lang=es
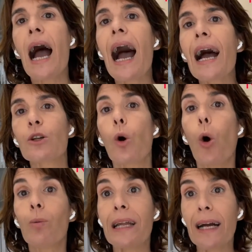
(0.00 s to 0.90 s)
han
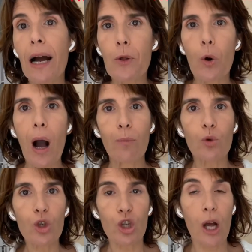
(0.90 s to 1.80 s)
obligado a
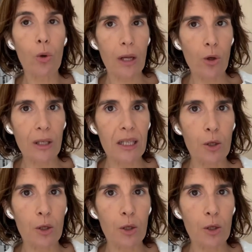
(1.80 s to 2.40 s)
muchos ahorradores